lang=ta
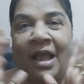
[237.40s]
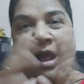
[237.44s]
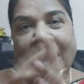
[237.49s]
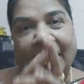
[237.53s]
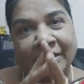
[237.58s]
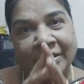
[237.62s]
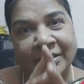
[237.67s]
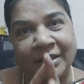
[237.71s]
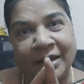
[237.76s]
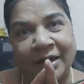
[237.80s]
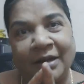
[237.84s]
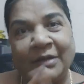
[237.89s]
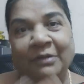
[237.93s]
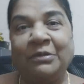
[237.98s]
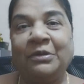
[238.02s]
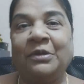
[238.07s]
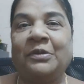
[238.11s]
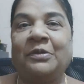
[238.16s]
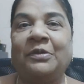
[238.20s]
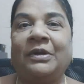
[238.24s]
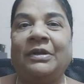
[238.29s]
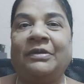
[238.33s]
அந்த
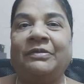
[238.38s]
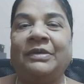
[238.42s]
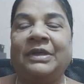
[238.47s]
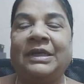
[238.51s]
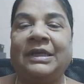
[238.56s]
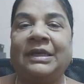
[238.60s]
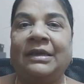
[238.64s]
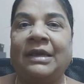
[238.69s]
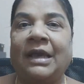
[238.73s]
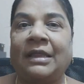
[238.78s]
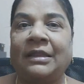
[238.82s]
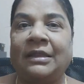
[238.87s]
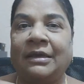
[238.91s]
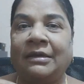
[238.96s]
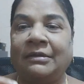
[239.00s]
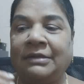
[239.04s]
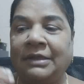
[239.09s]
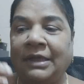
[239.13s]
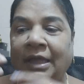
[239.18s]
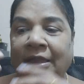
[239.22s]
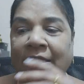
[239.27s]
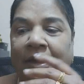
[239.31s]
அளவுக்கு கூட விற்கி
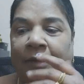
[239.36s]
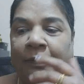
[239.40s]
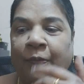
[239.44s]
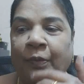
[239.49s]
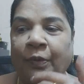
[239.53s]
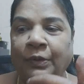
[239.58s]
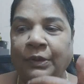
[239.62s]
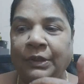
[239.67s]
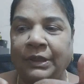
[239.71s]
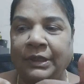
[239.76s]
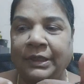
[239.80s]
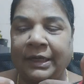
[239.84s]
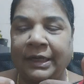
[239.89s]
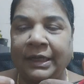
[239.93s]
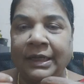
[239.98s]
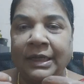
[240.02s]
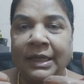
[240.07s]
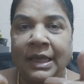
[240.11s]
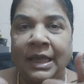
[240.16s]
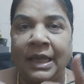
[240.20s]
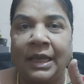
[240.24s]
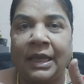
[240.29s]
அதாவது அதில் போட்டிருக்கிற
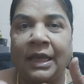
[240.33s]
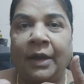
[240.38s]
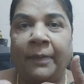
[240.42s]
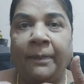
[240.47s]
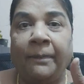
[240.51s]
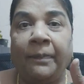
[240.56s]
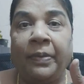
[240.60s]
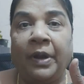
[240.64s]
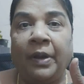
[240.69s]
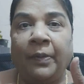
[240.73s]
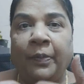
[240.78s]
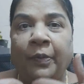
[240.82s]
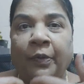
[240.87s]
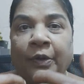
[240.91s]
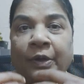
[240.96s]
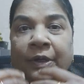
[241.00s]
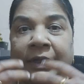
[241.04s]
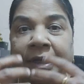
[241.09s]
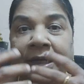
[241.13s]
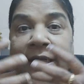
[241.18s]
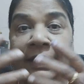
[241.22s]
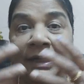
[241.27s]
கப்பில்
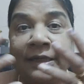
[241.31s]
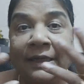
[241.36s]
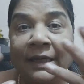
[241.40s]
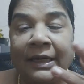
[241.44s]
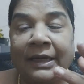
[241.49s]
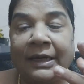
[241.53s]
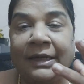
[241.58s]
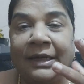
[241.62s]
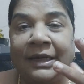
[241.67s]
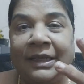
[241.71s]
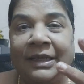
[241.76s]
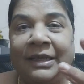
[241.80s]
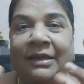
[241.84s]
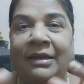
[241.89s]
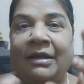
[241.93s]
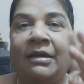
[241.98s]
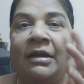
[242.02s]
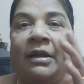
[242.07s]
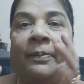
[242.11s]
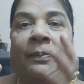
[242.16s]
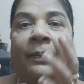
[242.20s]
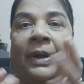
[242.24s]
போட்டிருக்கிற
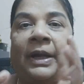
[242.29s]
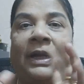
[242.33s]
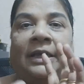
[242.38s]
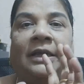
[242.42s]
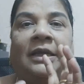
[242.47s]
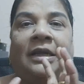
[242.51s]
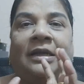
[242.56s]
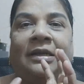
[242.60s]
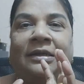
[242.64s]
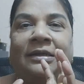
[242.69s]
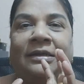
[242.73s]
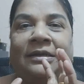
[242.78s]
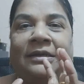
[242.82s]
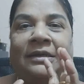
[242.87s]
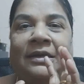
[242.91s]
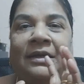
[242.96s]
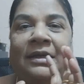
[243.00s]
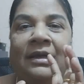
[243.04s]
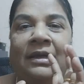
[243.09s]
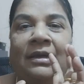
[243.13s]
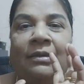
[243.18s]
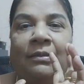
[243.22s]
ட்ரெண்டிங்கான படங்கள்
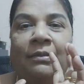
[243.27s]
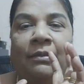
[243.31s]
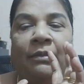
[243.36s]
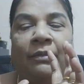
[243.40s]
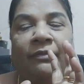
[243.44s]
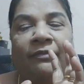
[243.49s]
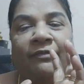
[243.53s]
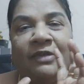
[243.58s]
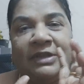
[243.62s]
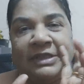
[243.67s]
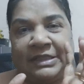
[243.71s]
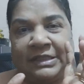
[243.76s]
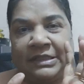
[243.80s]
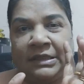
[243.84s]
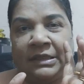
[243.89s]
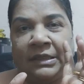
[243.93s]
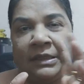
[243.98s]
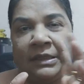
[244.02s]
வச்சு